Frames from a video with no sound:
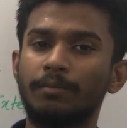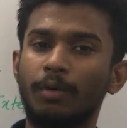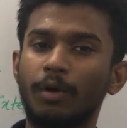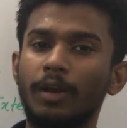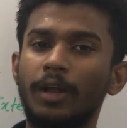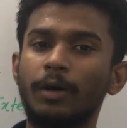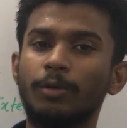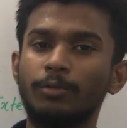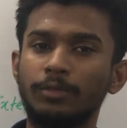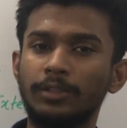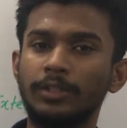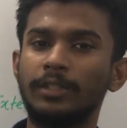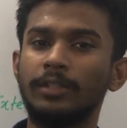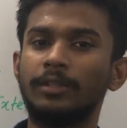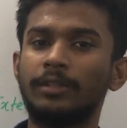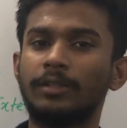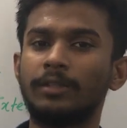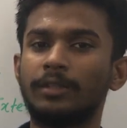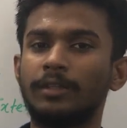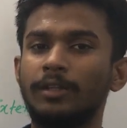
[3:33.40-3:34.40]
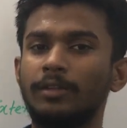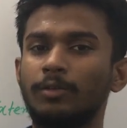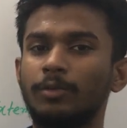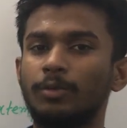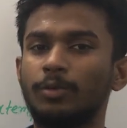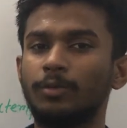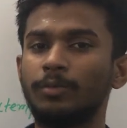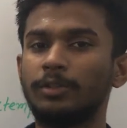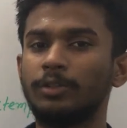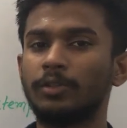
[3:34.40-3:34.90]
বলা উচিত কিন্তু
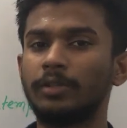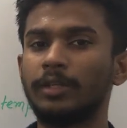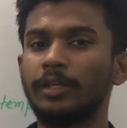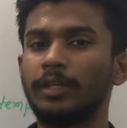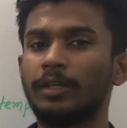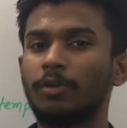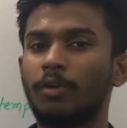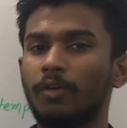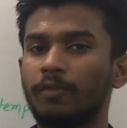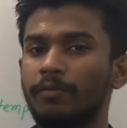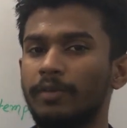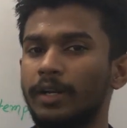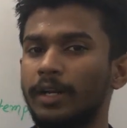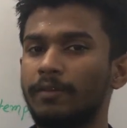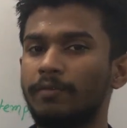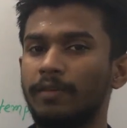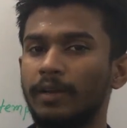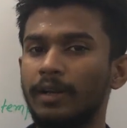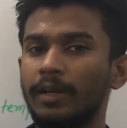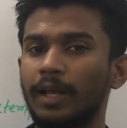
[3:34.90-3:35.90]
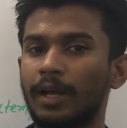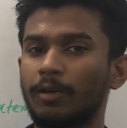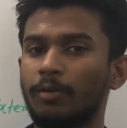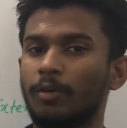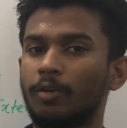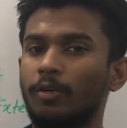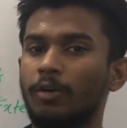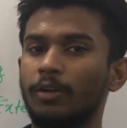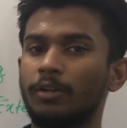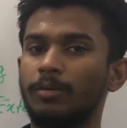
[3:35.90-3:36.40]
তুমি যদি কনফিডেন্ট ফিল না
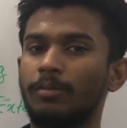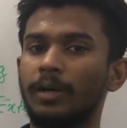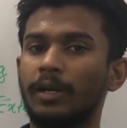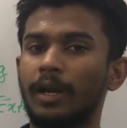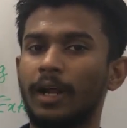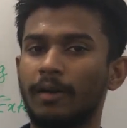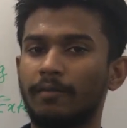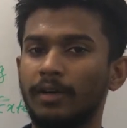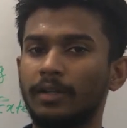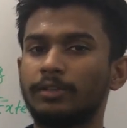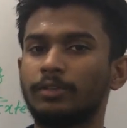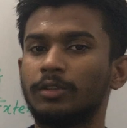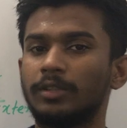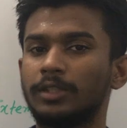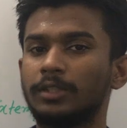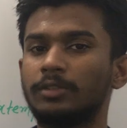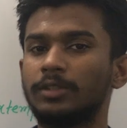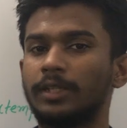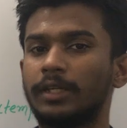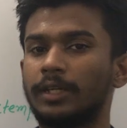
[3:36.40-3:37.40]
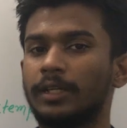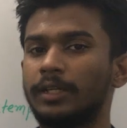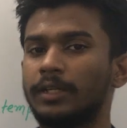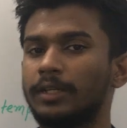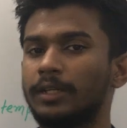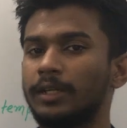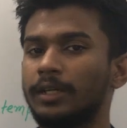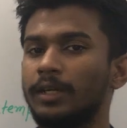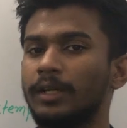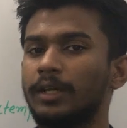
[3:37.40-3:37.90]
করো অথবা নার্ভাস হয়ে যাও সেই
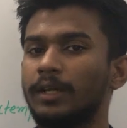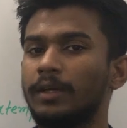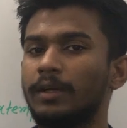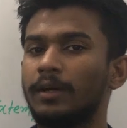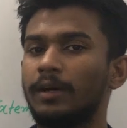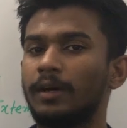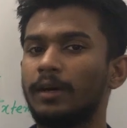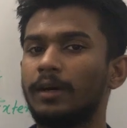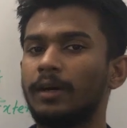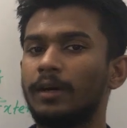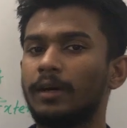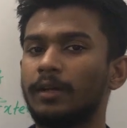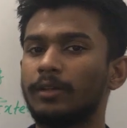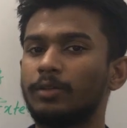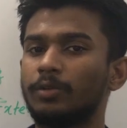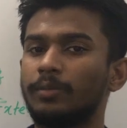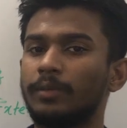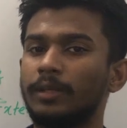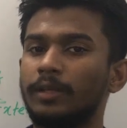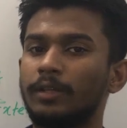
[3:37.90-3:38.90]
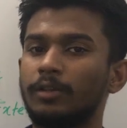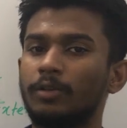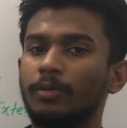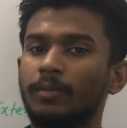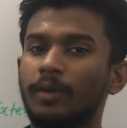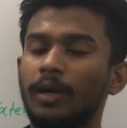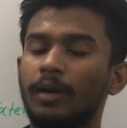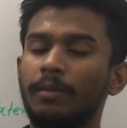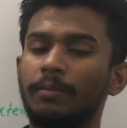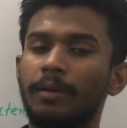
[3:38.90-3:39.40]
ক্ষেত্রে তুমি
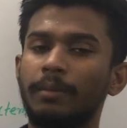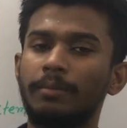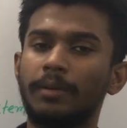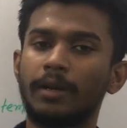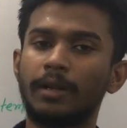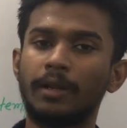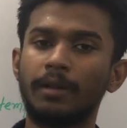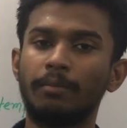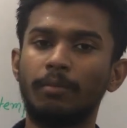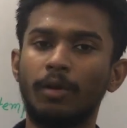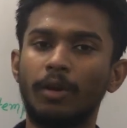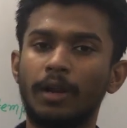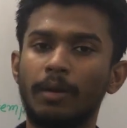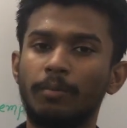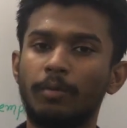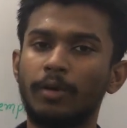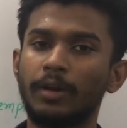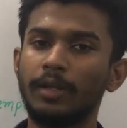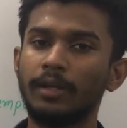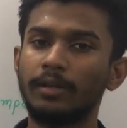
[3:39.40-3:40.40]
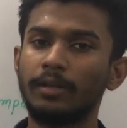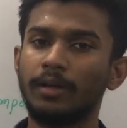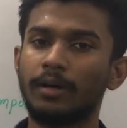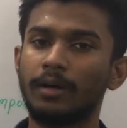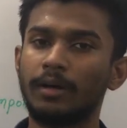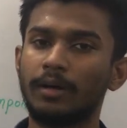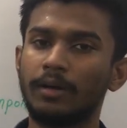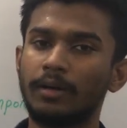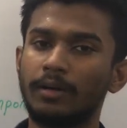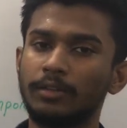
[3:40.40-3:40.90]
তোমার ব্যাপারে বলার পরেই
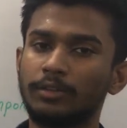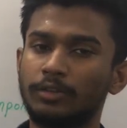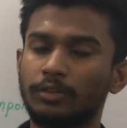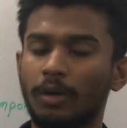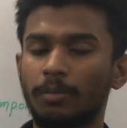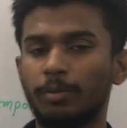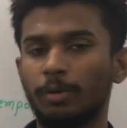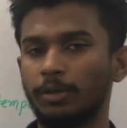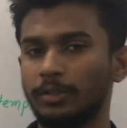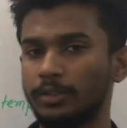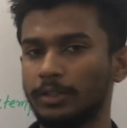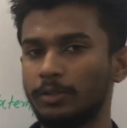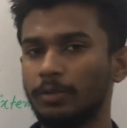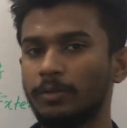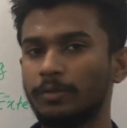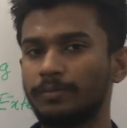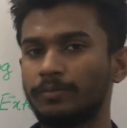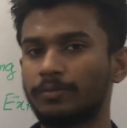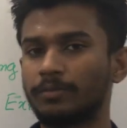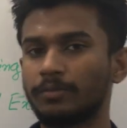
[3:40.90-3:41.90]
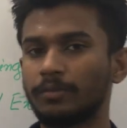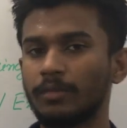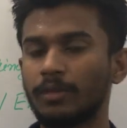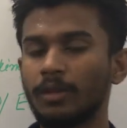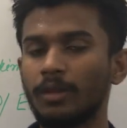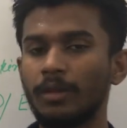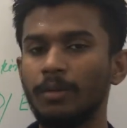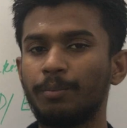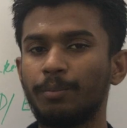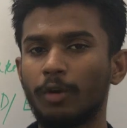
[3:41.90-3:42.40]
স্টপ হয়ে যাও
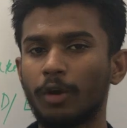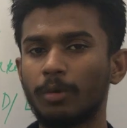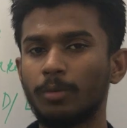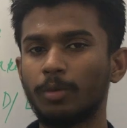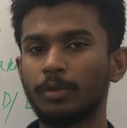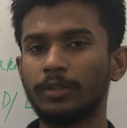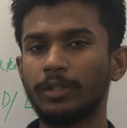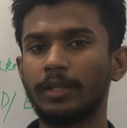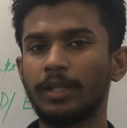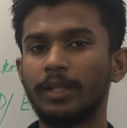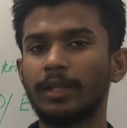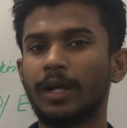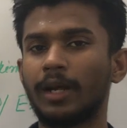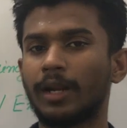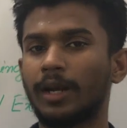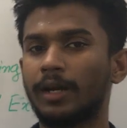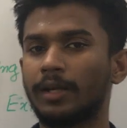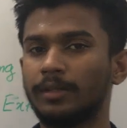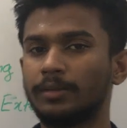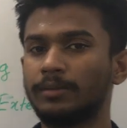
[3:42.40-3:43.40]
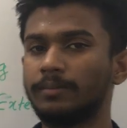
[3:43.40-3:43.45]
পরবর্তীতে তারা